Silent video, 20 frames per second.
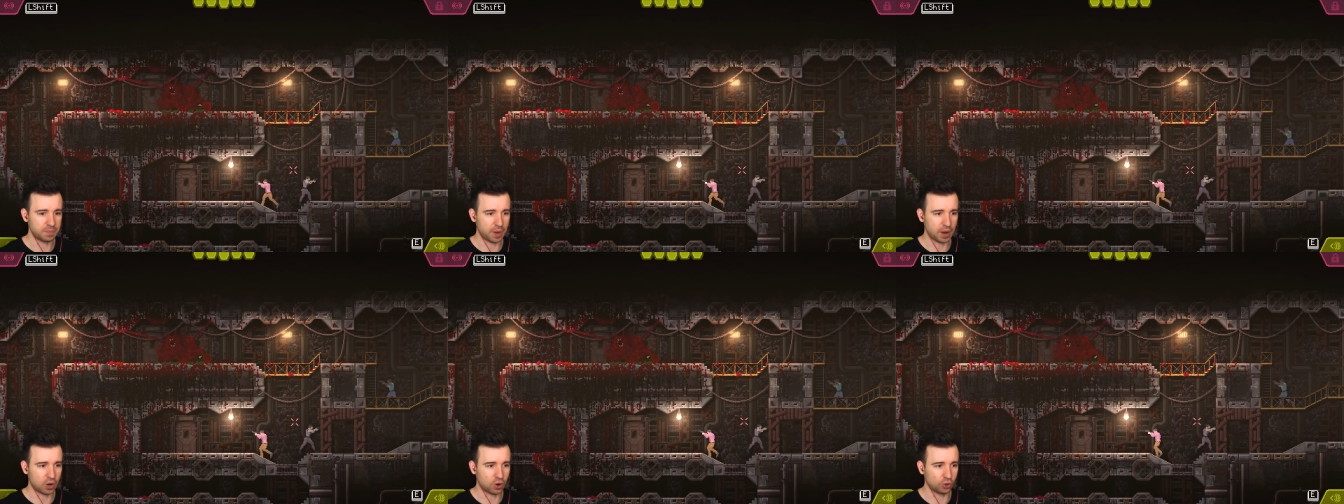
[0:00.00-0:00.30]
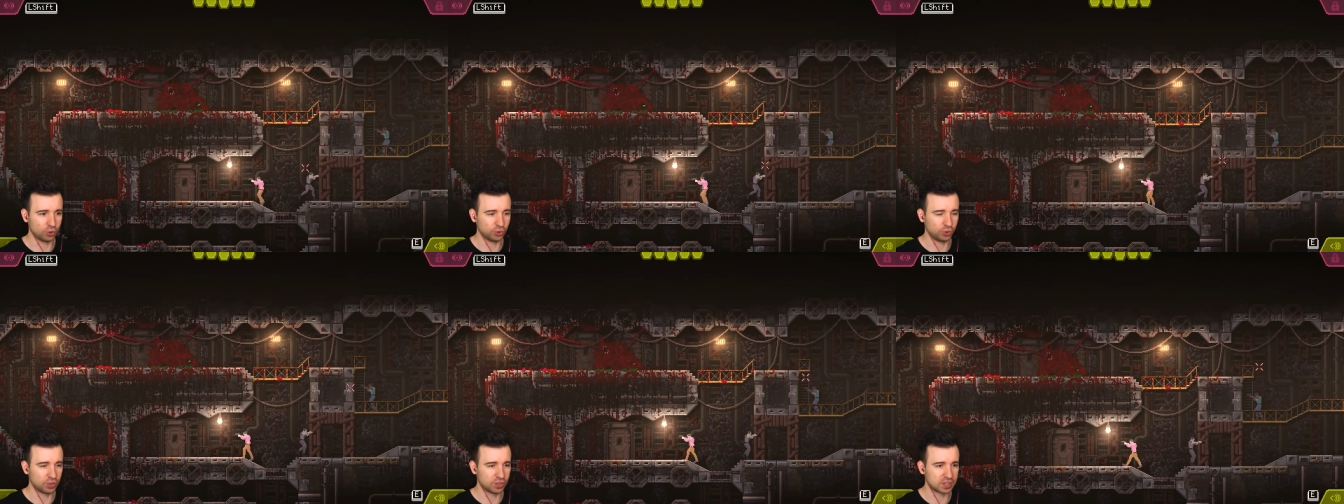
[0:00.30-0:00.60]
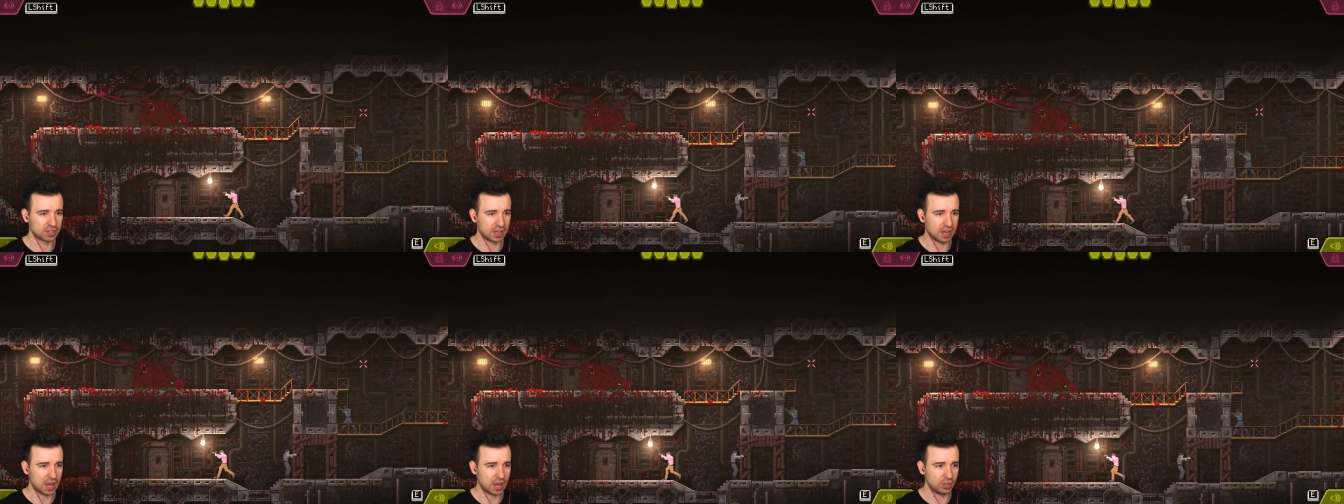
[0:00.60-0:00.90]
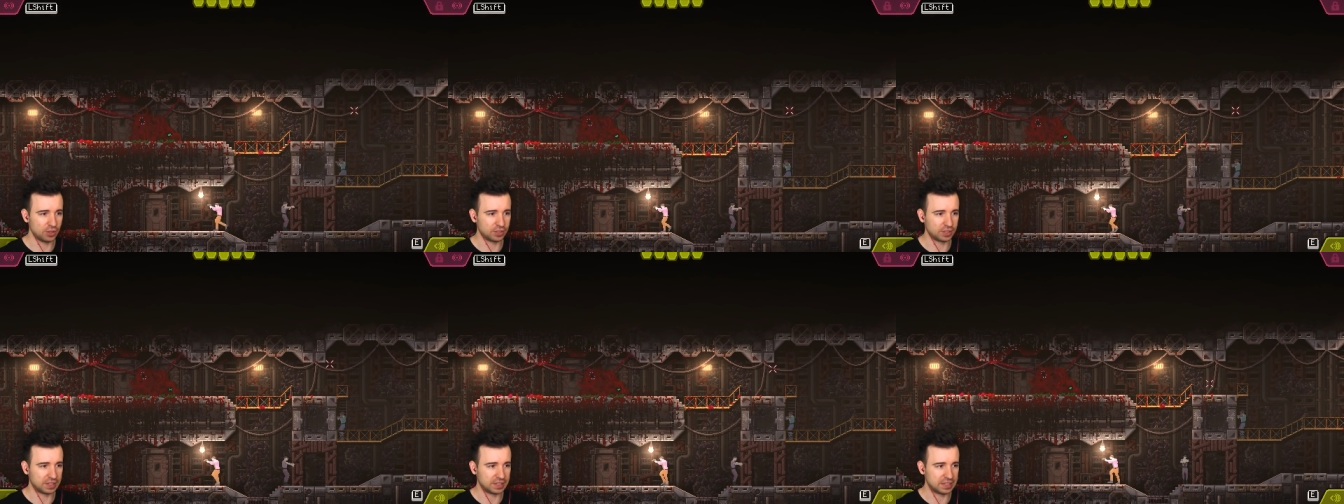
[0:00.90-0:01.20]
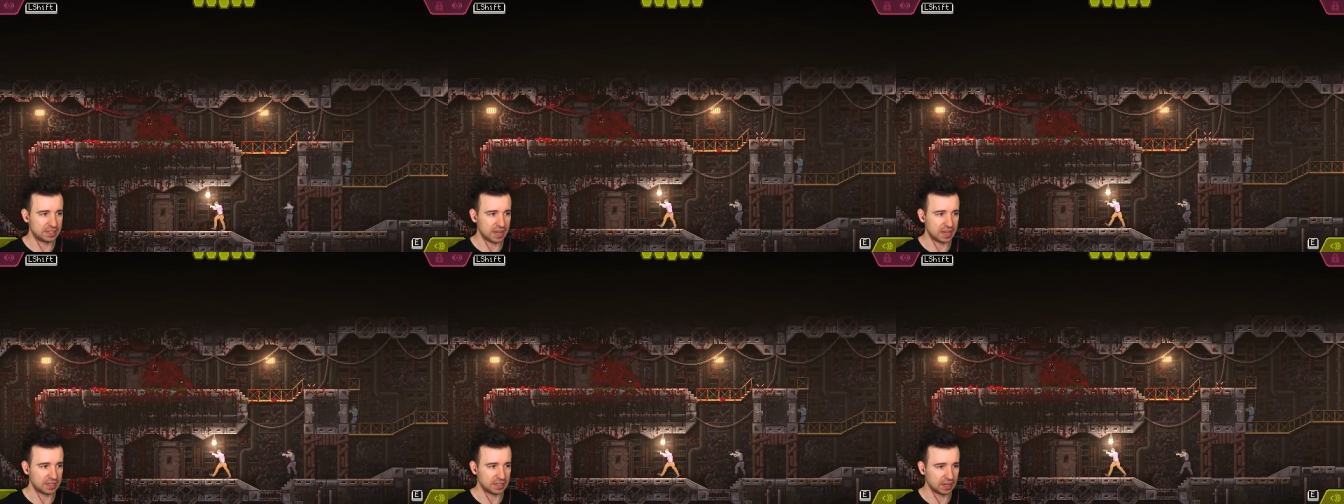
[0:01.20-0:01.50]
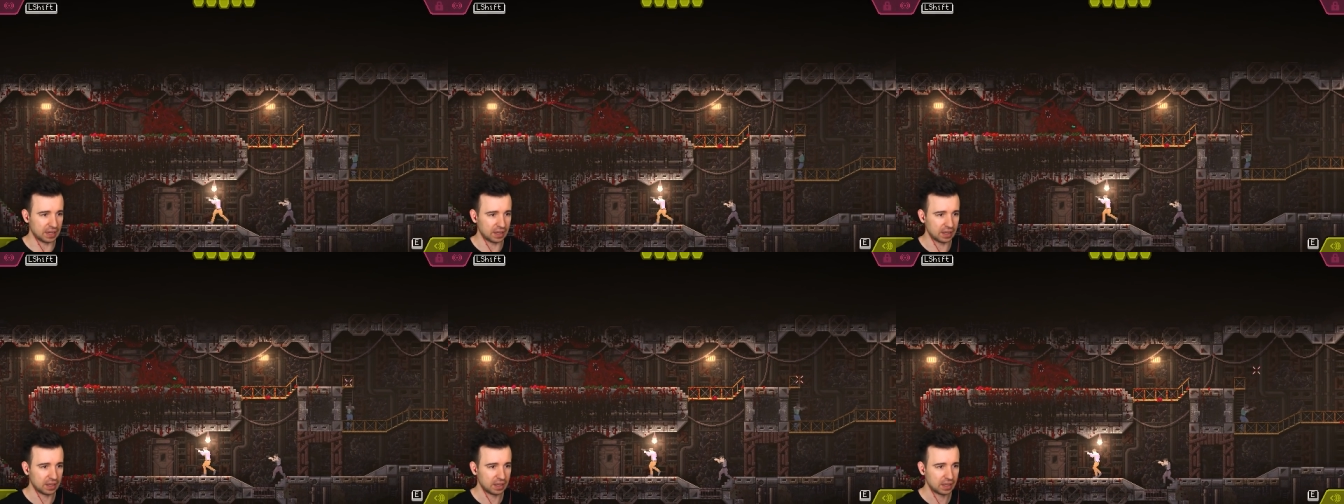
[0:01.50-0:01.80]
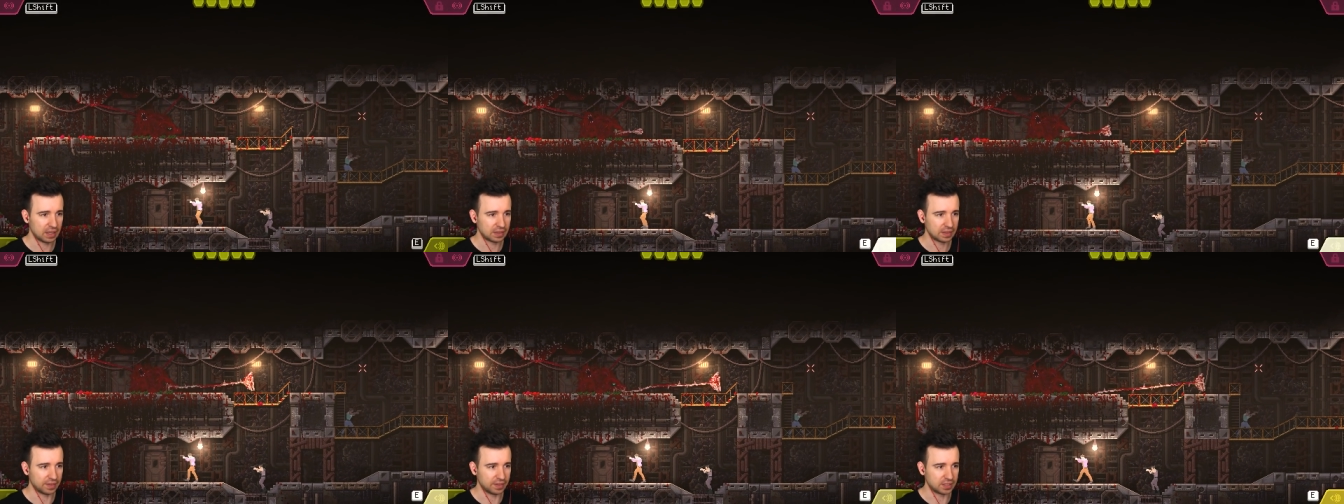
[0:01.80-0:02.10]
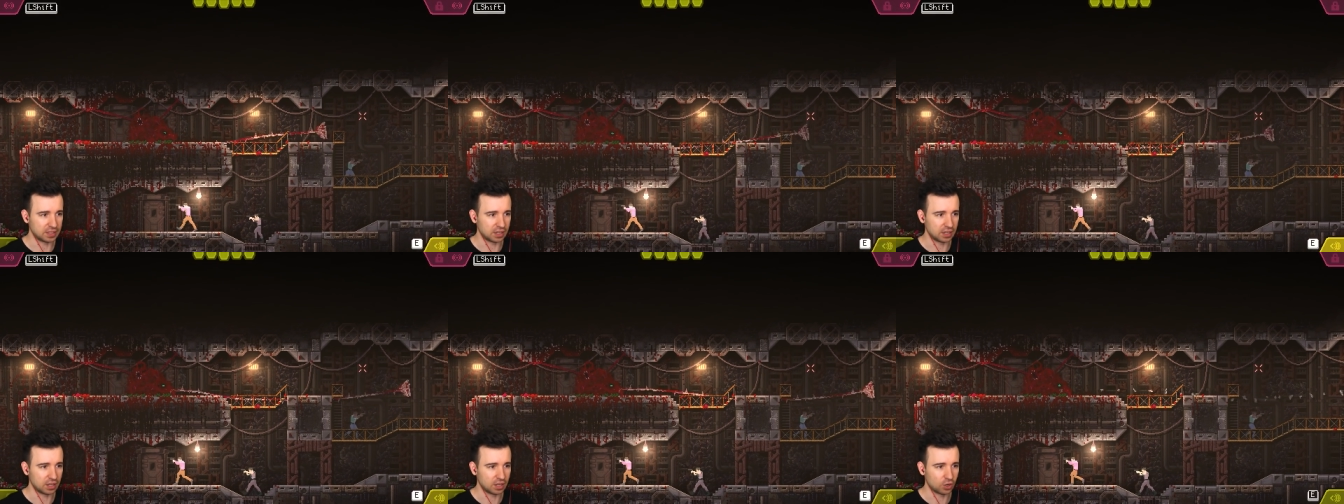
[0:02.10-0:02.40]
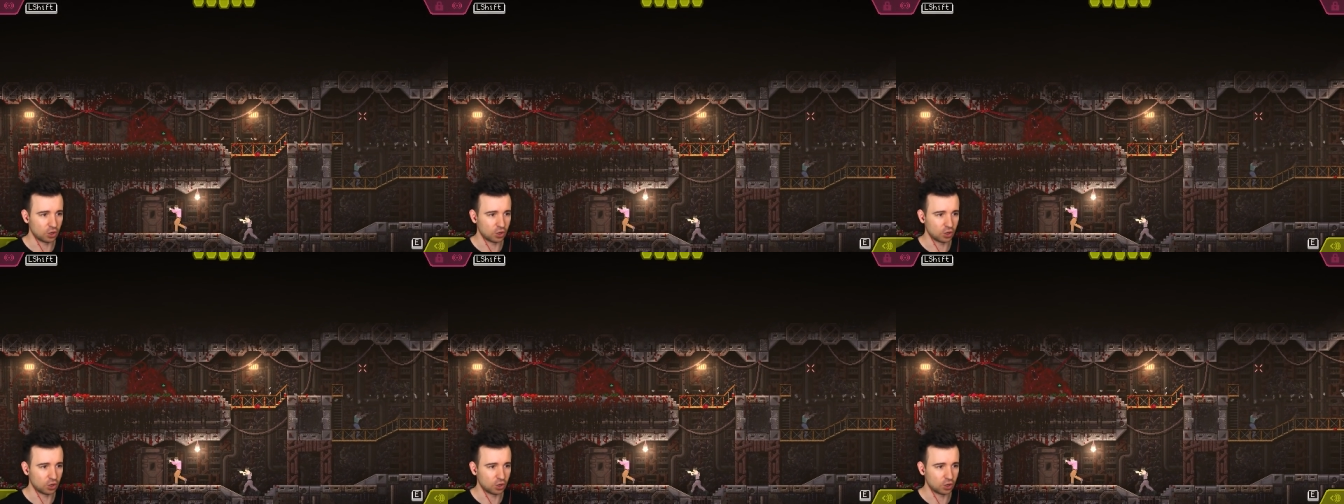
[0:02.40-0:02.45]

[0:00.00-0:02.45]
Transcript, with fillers: походу, знают, где я. Давайте.